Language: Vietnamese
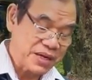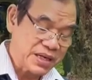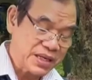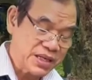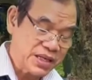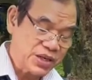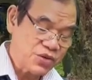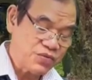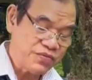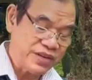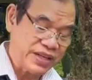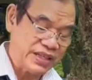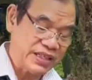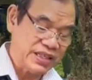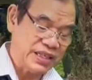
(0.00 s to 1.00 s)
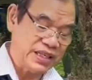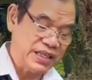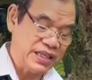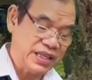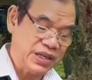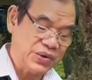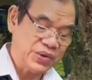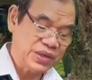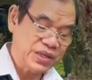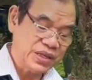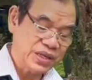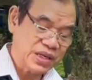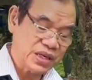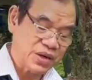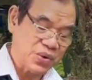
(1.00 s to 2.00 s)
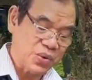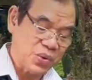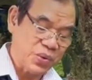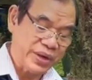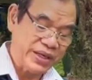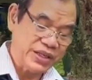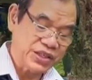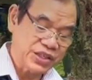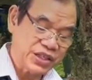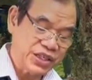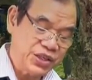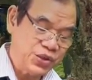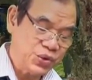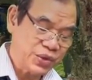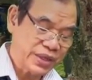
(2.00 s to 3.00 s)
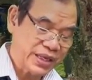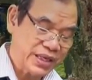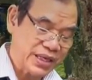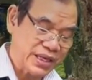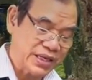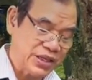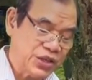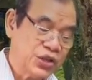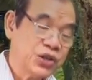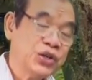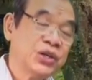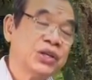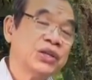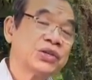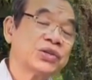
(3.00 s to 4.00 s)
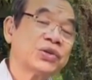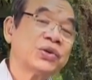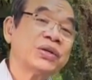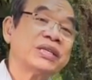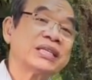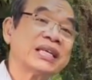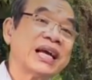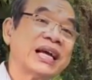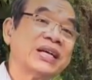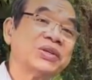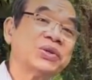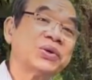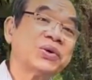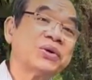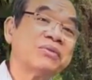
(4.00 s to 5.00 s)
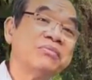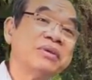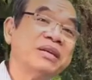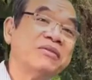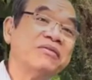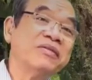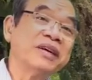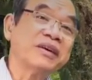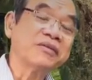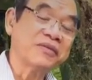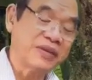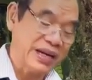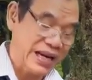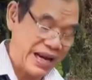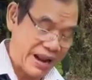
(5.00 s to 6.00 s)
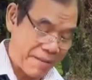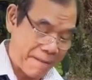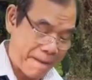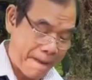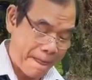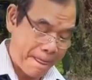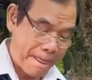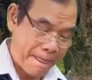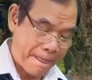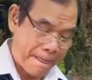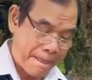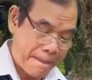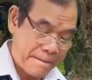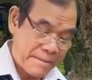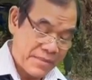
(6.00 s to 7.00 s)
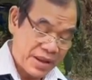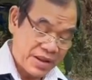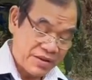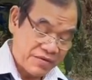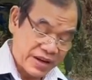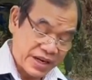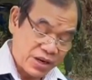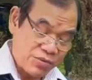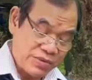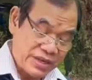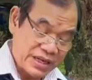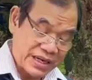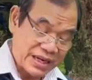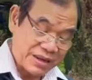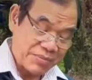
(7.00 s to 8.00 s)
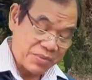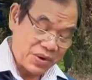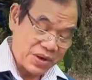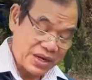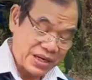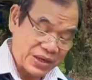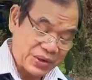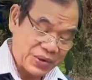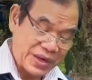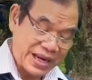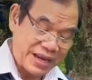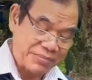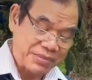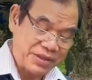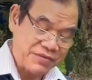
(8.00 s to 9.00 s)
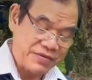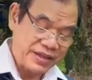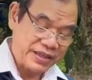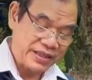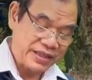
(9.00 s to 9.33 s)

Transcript: Con phải nắm ghì tay lên cầu thang, mồ hôi toát ra, hai hàm răng nghiến lại, đầu đau kinh khủng. Con phải uống thuốc nhưng cả tiếng sau mới cắt cơn.